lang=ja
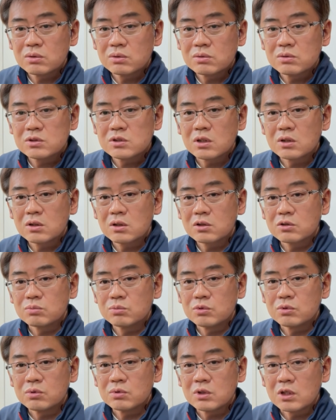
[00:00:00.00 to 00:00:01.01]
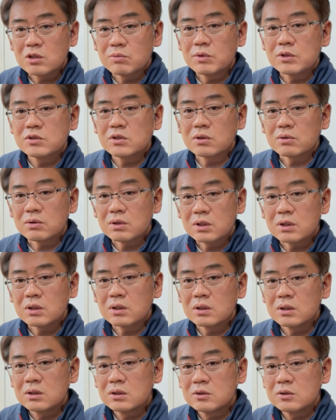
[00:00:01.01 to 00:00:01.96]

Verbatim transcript: いう選択もできましたので、